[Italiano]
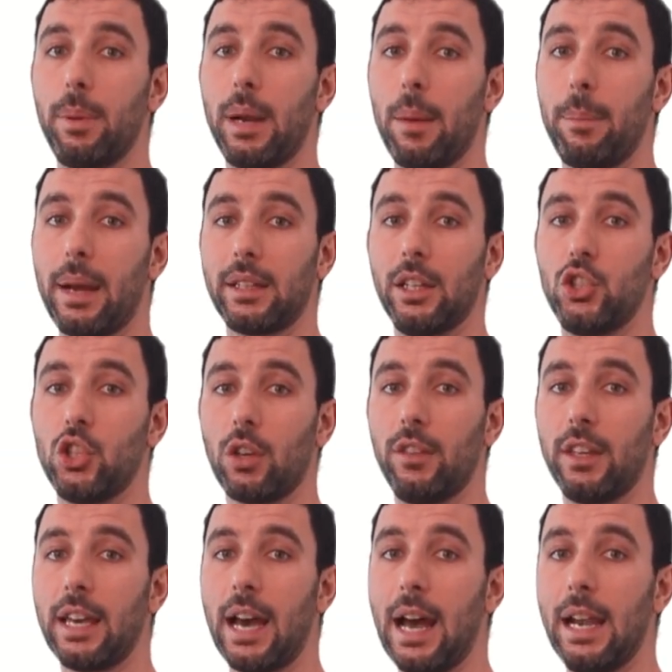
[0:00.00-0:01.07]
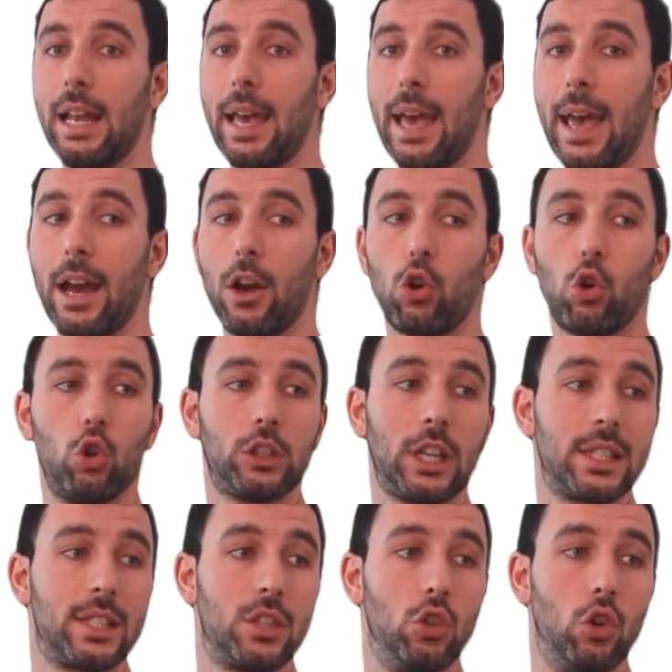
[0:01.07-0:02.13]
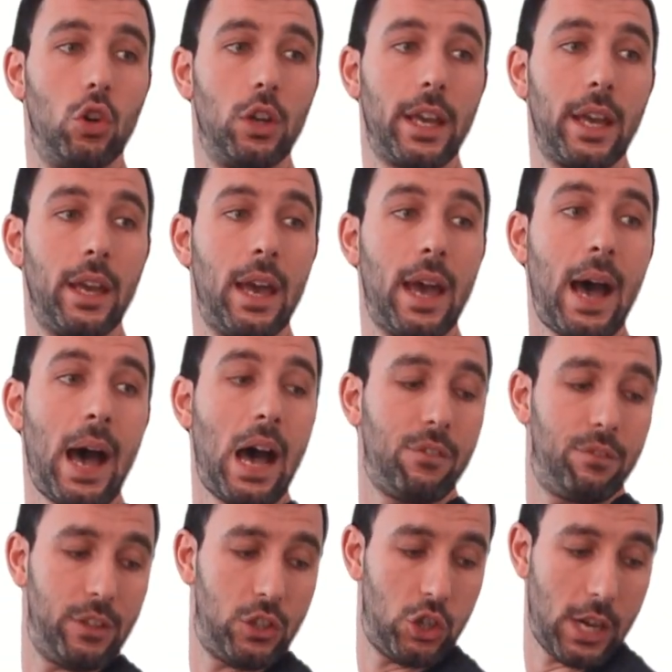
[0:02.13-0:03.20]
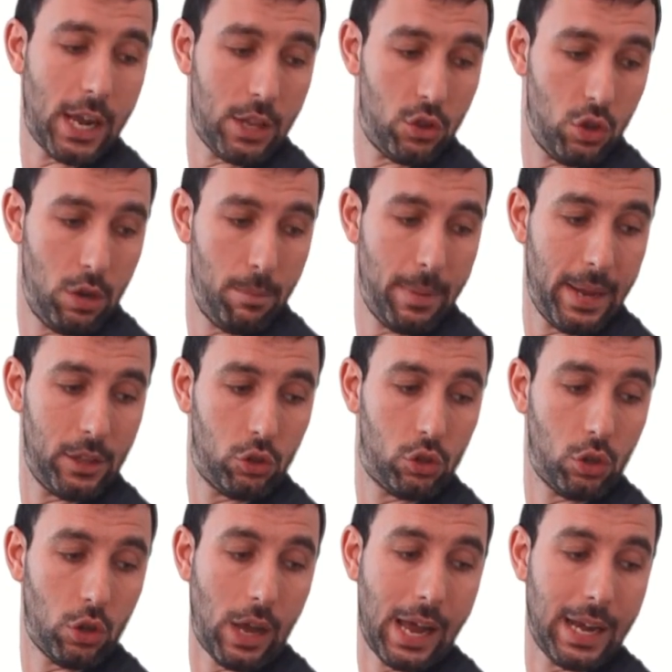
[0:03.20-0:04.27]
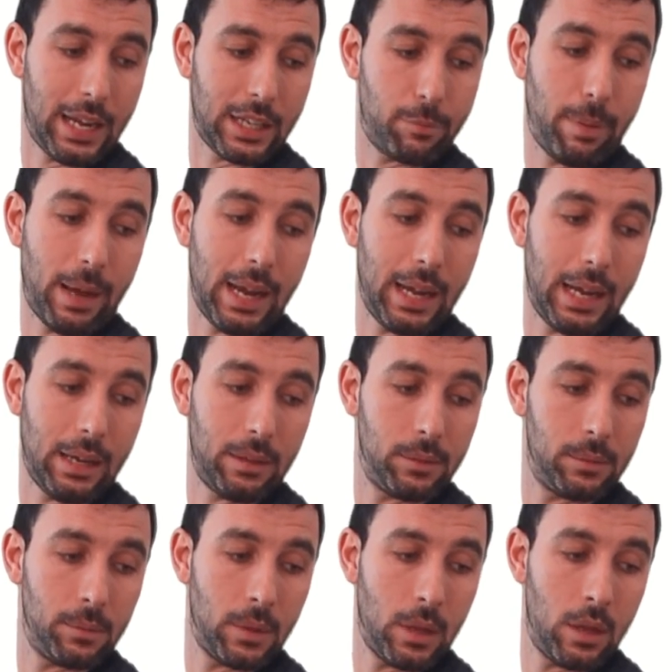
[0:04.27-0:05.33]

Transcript: per la parte cervicale è rotazione avvicinando il mento alla spalla